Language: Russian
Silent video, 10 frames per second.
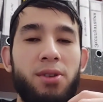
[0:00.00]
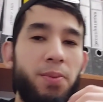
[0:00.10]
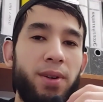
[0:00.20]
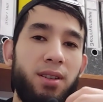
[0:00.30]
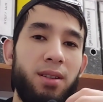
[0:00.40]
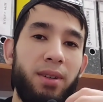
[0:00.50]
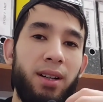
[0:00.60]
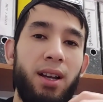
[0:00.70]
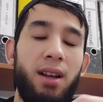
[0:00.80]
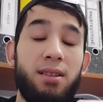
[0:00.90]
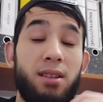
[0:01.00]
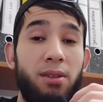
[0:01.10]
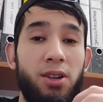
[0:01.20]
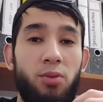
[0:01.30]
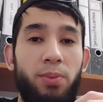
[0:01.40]
спасибо за
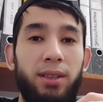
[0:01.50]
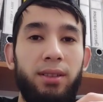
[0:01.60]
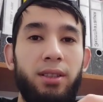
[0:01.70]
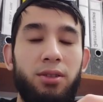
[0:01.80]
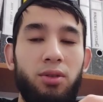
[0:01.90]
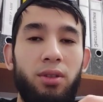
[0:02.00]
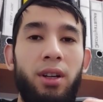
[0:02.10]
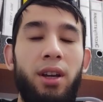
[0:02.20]
вашу поддержку.